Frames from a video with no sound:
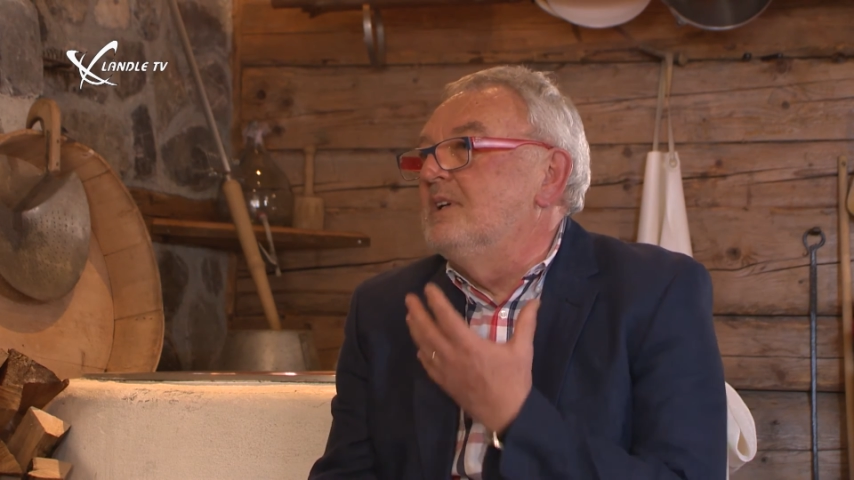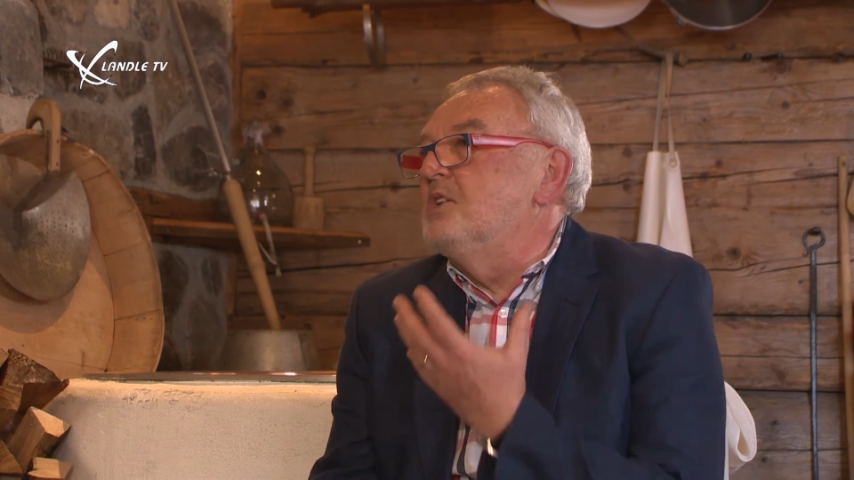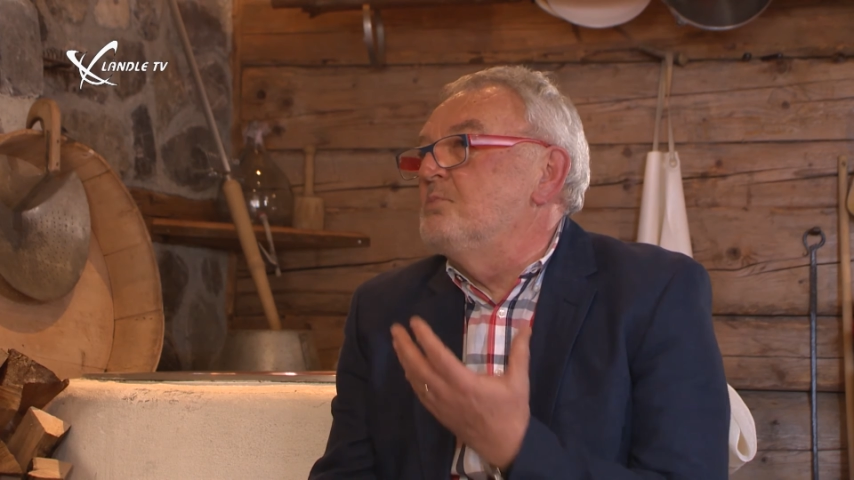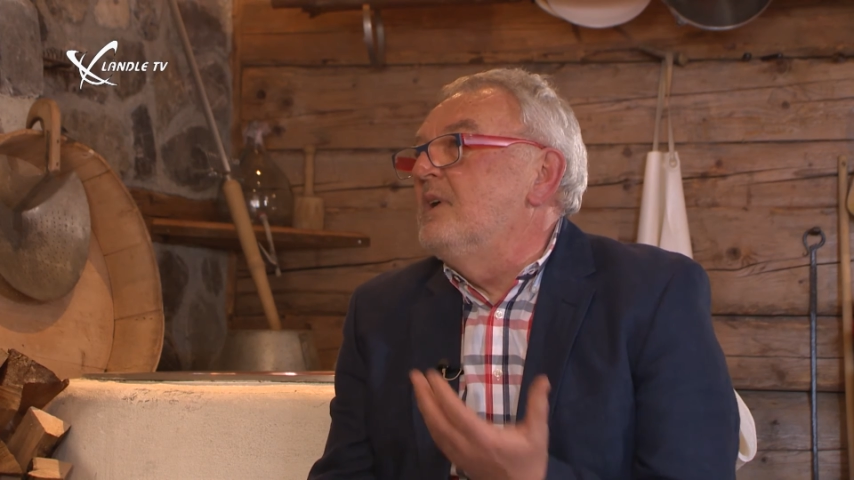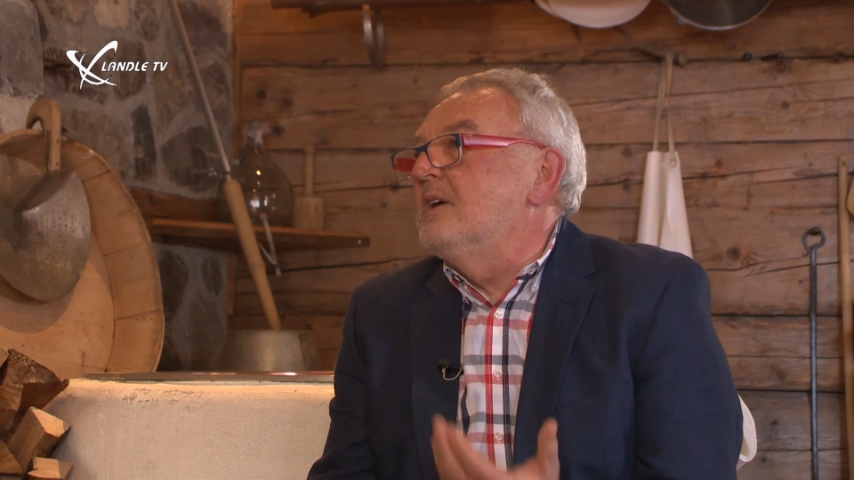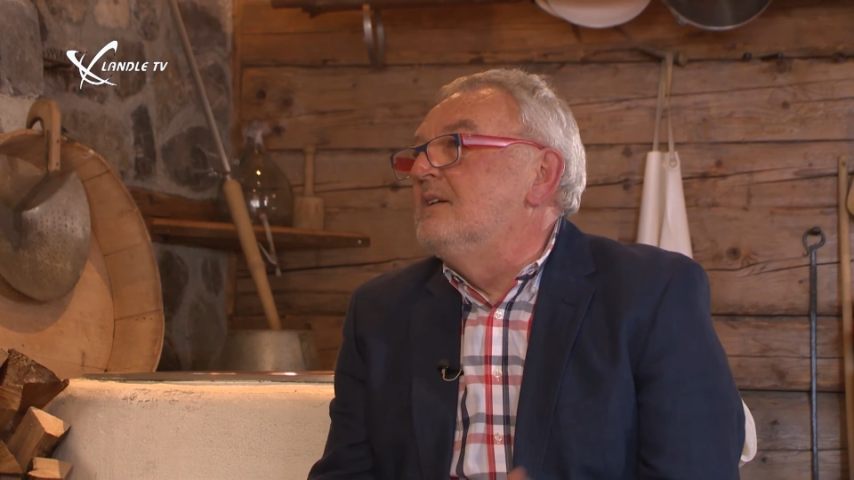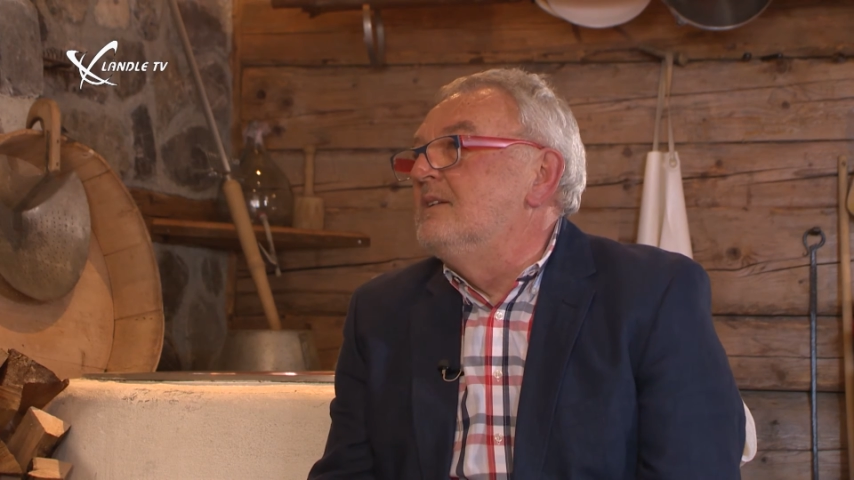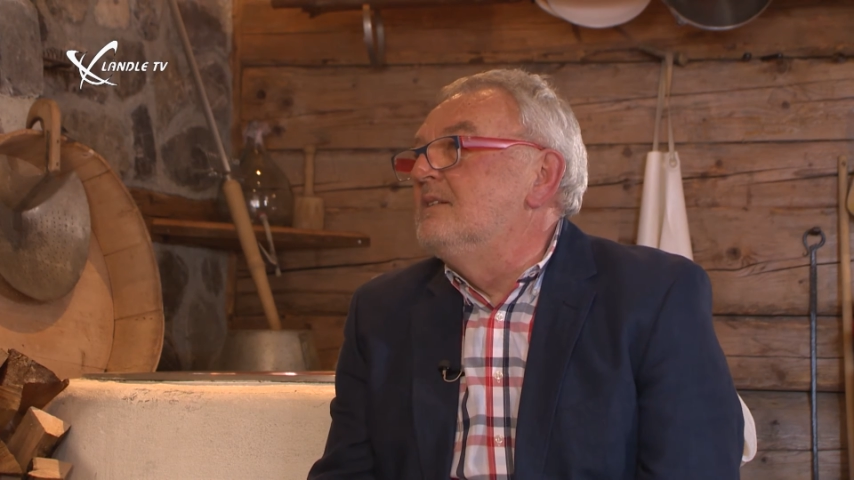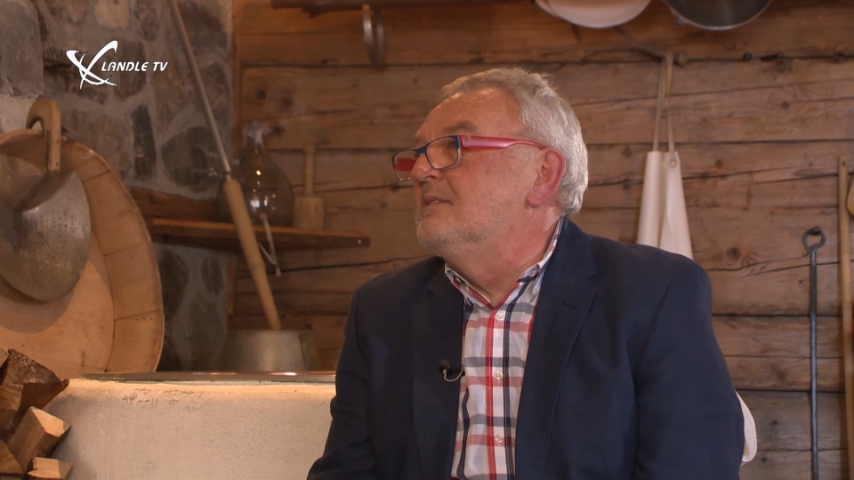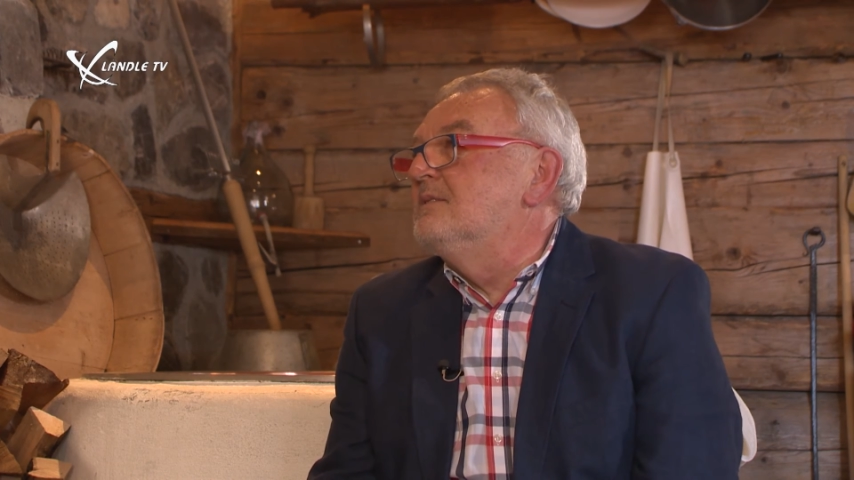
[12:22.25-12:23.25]
Geschmack
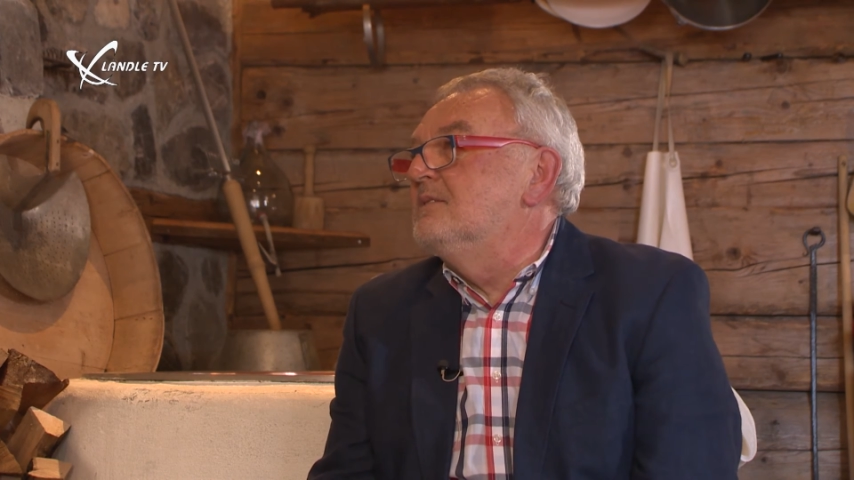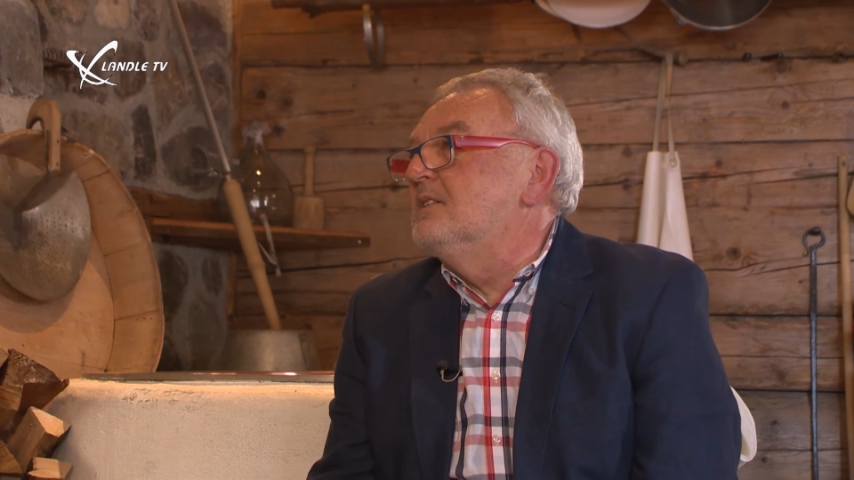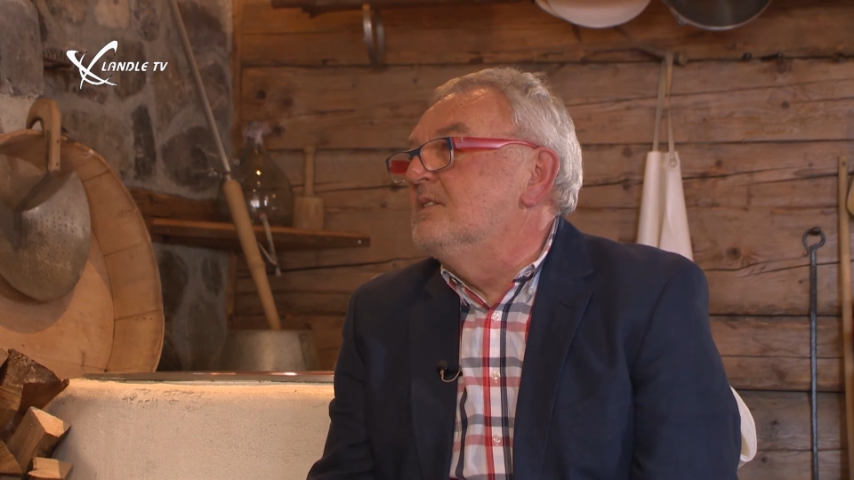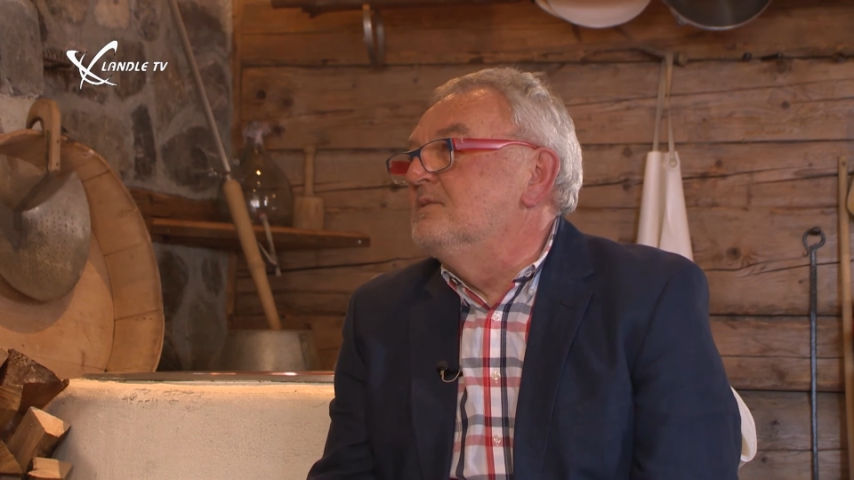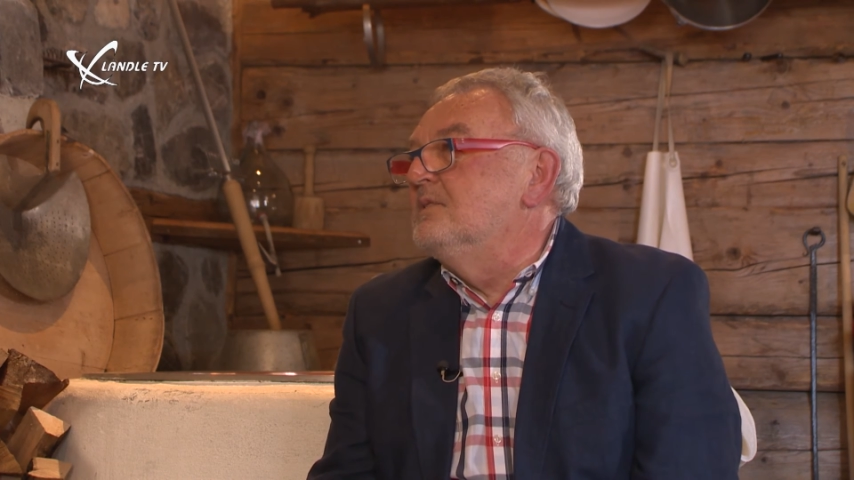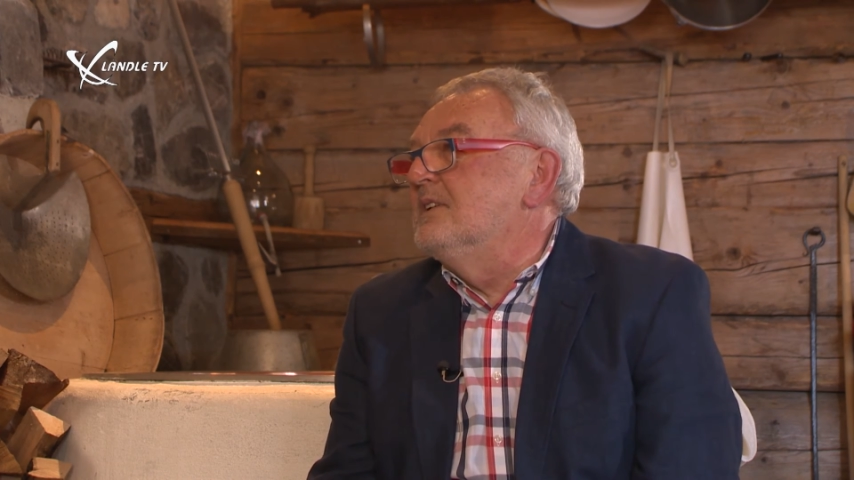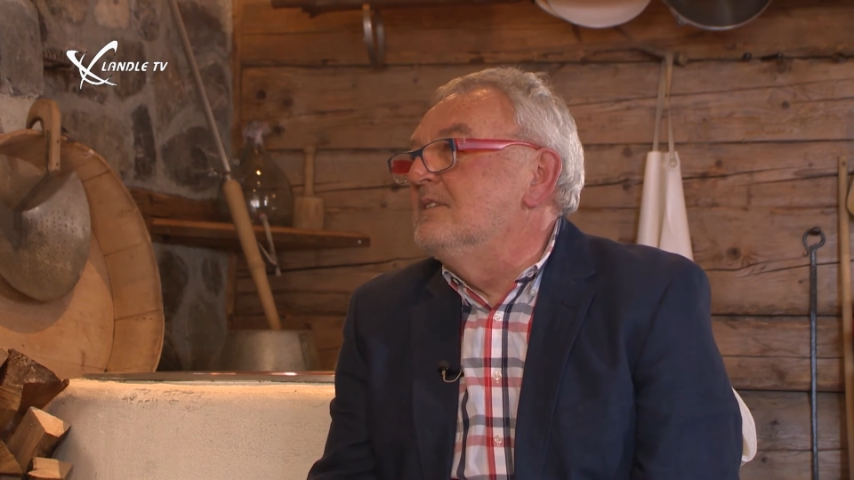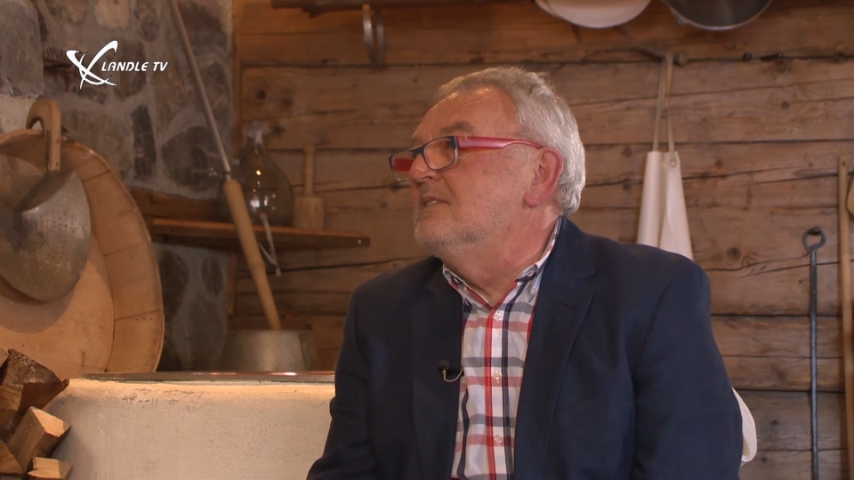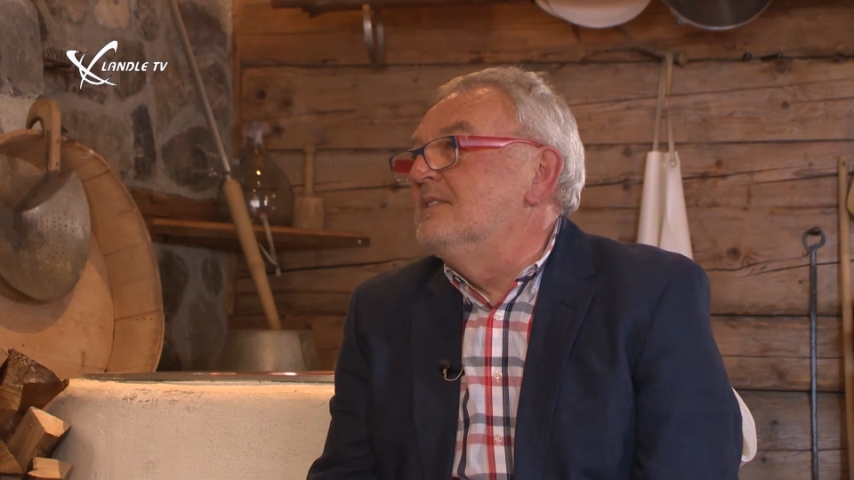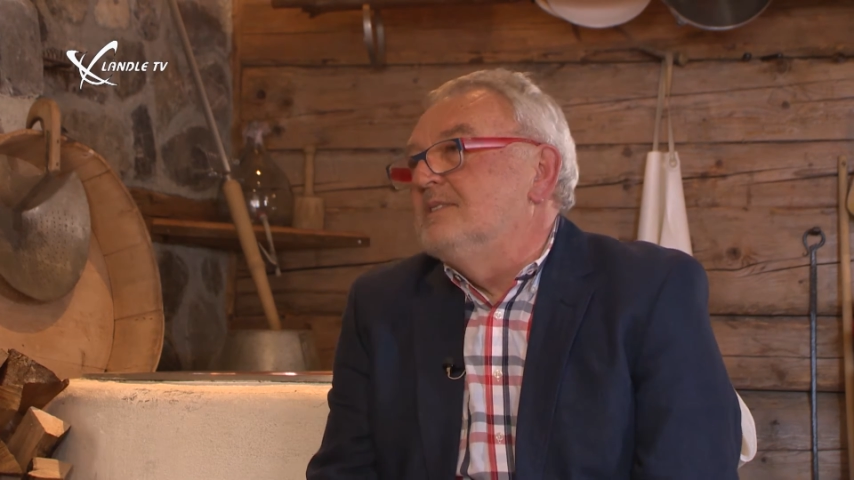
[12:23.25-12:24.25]
verkauft wird. Und